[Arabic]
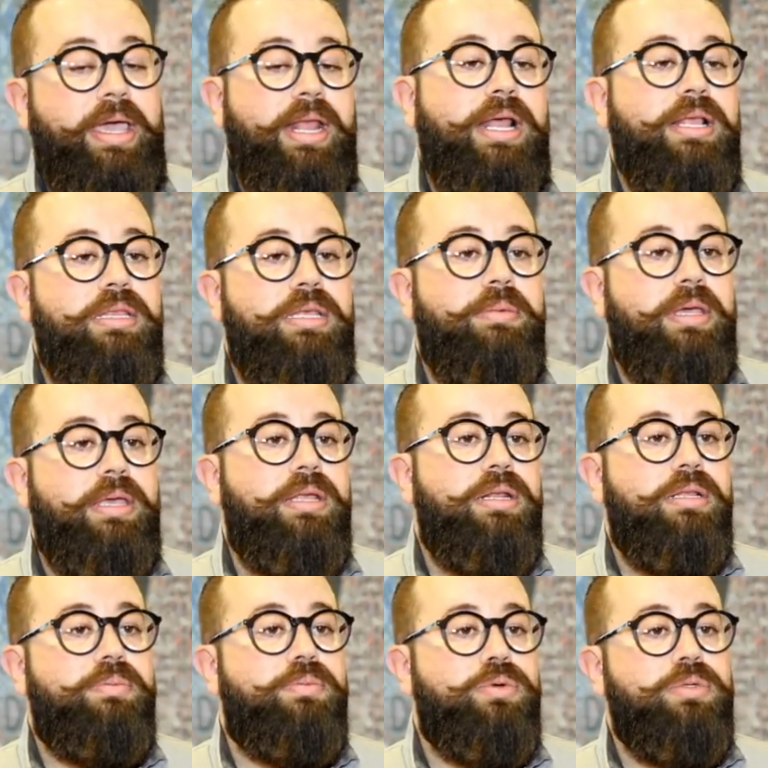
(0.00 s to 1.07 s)
كان عندي
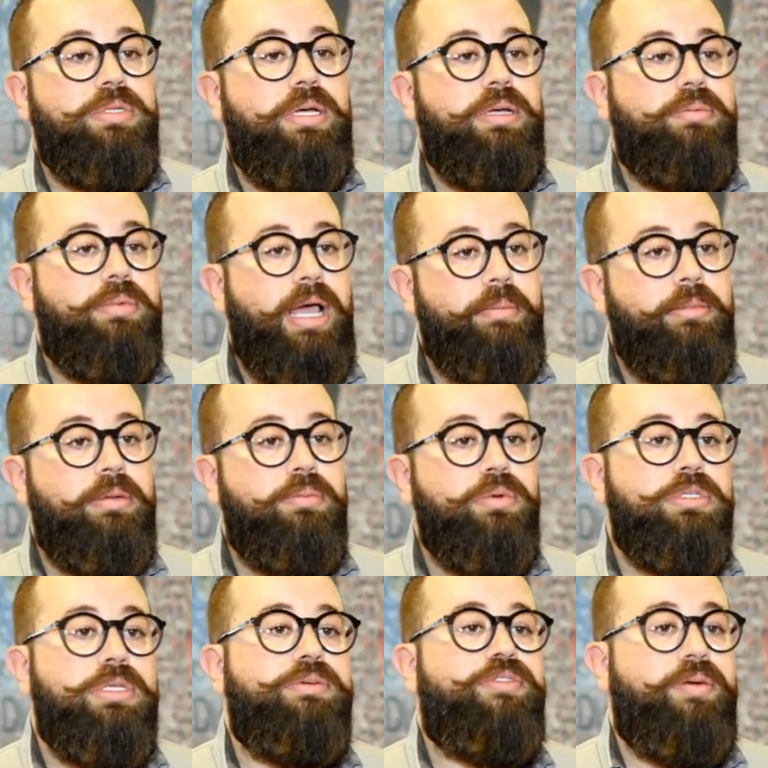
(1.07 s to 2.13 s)
ماكينه بوظه بدي اعمل
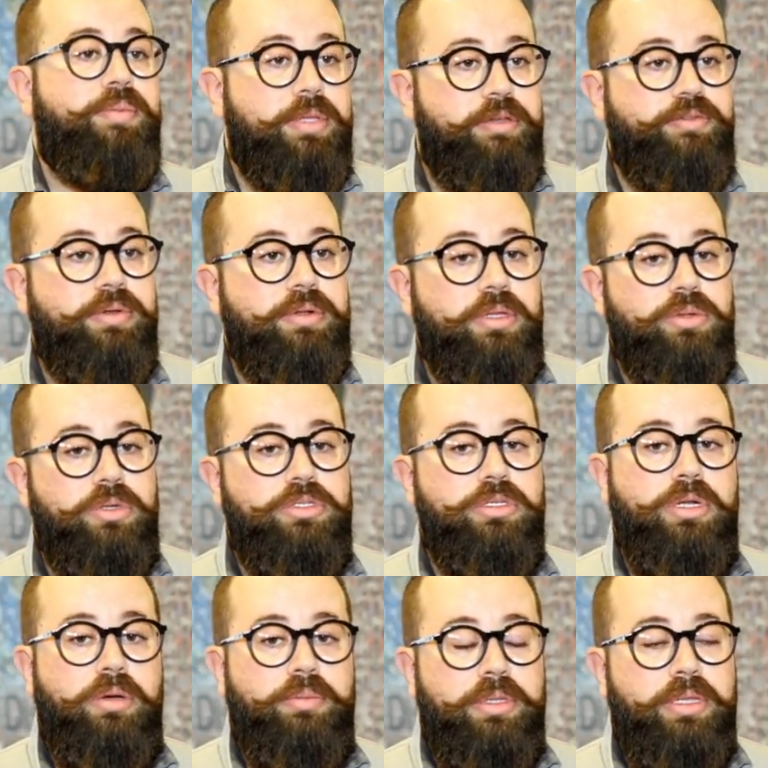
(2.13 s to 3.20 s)
بوظه فبضيف
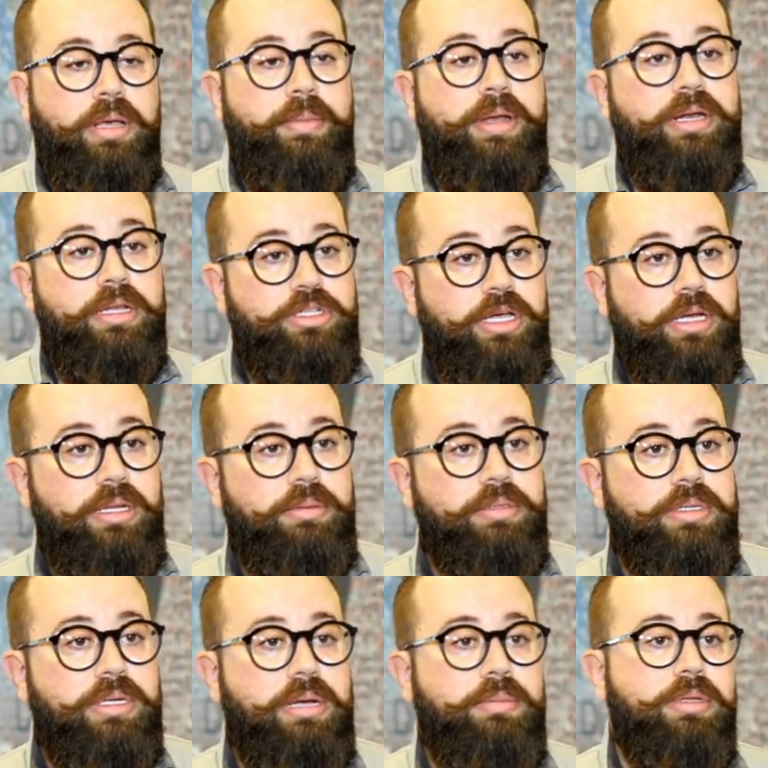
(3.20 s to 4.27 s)
النيتروجين او بدي ابرد شغله
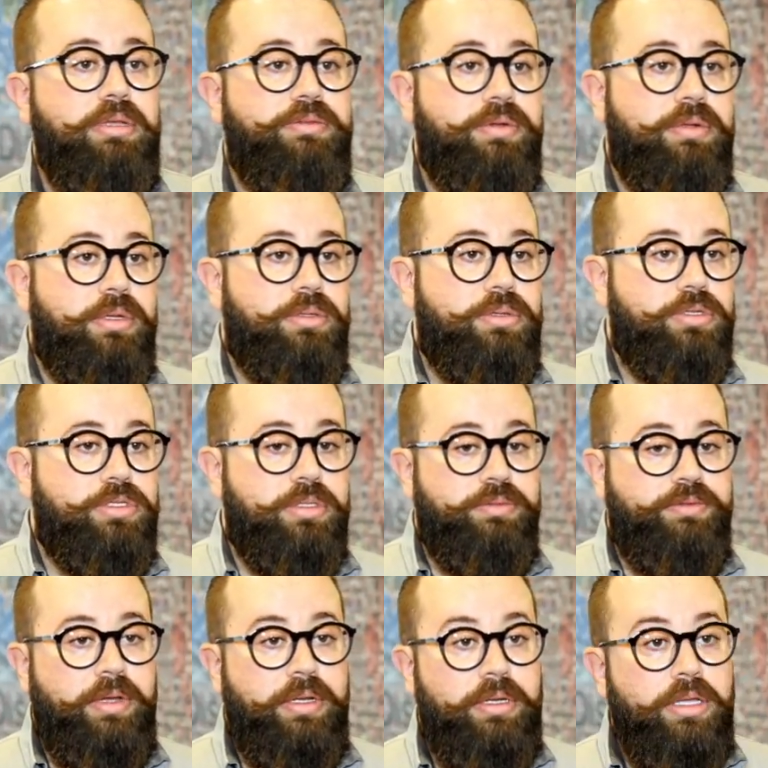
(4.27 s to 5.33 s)
بسرعه بضيف النيتروجين
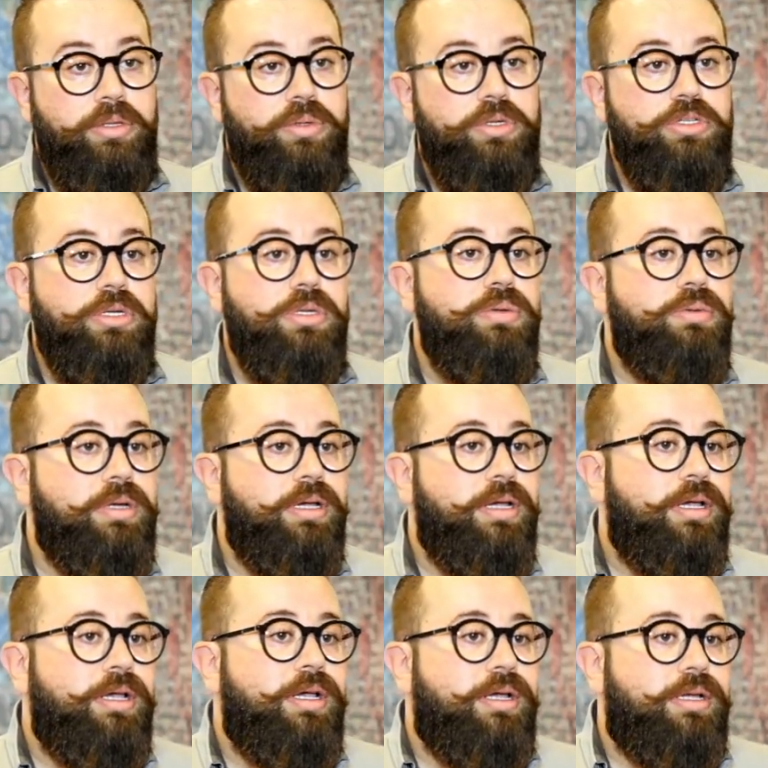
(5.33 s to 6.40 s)
فالنيتروجين هو
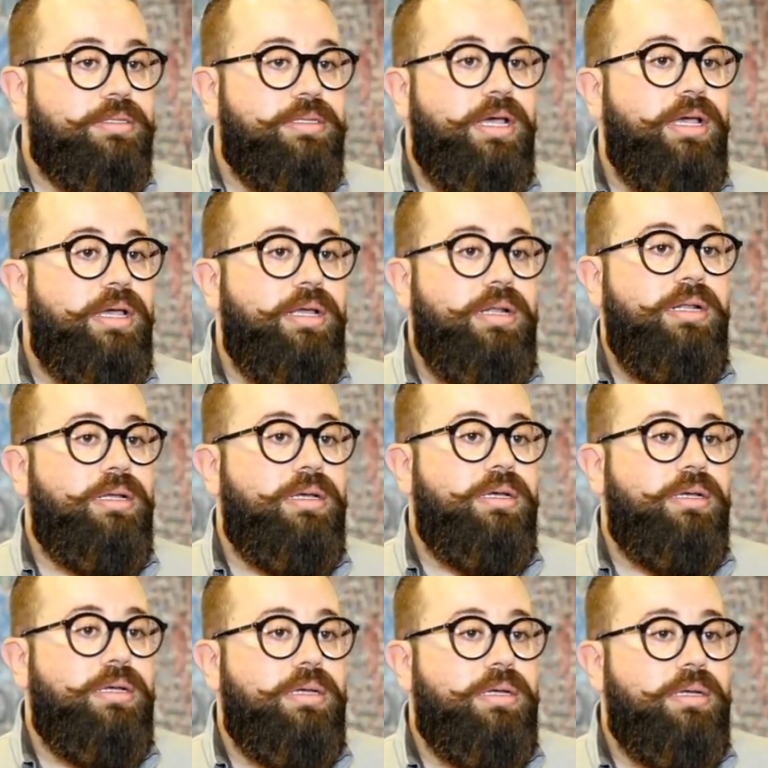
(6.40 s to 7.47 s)
سائل
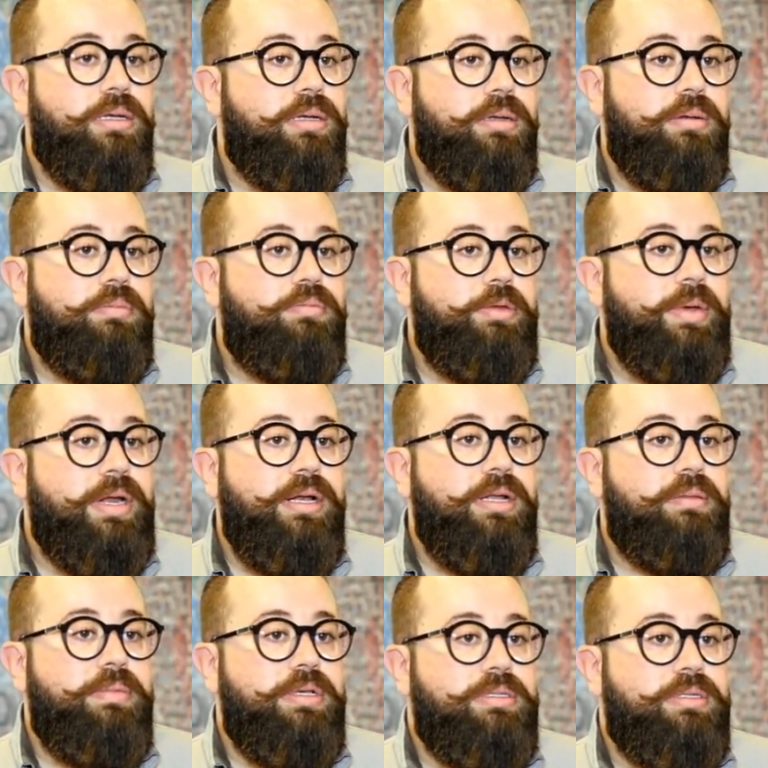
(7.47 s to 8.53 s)
آه،
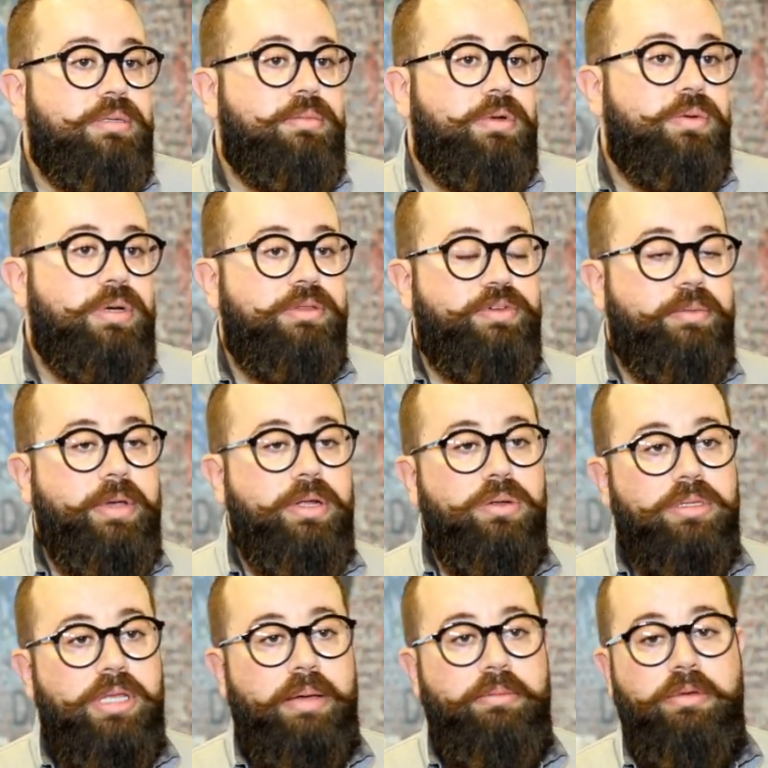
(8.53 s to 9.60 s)
ببرد بس المواد فما له
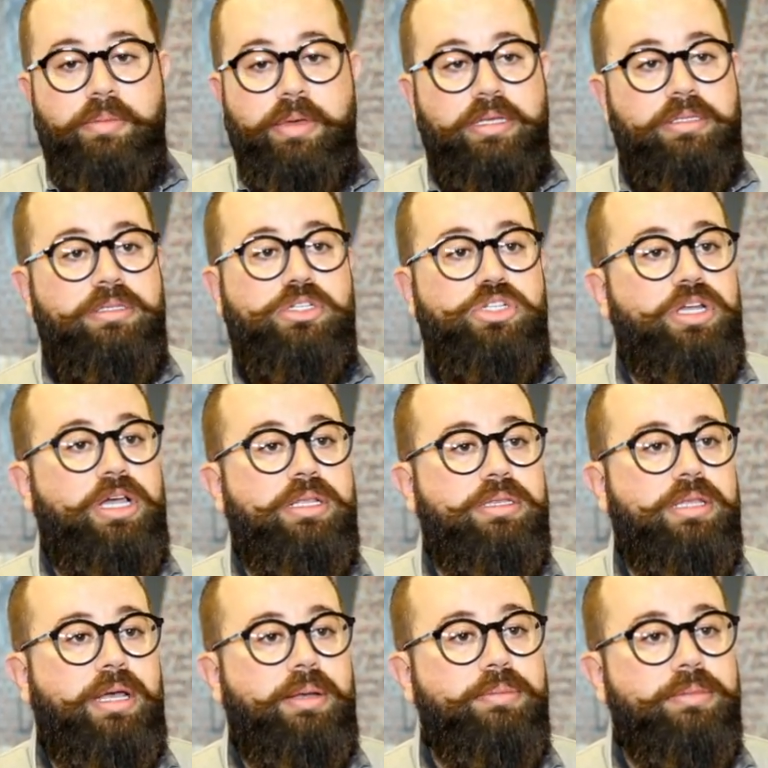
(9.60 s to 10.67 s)
طعم ما بياثر شيء على
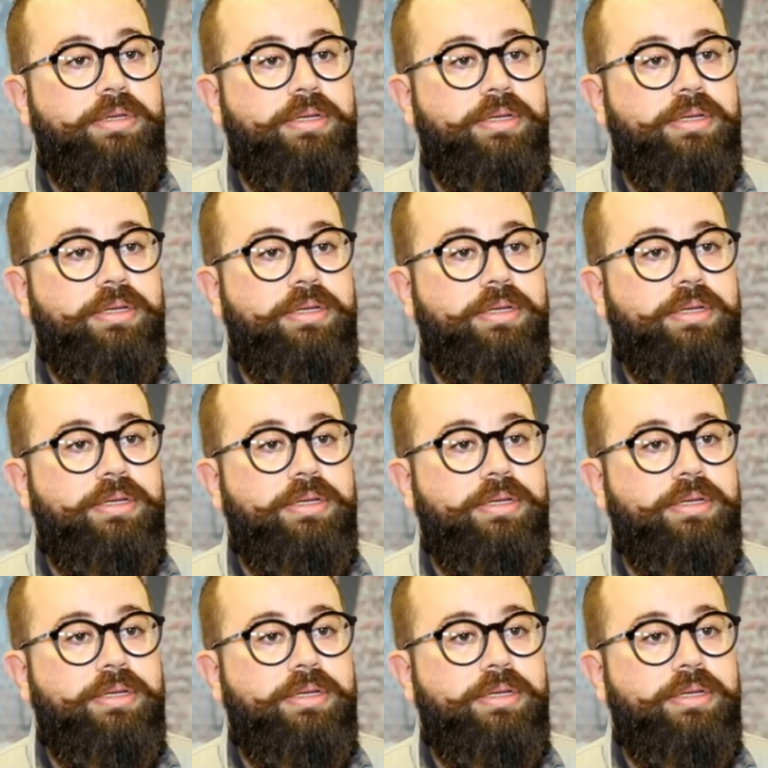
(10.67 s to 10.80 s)
الطعم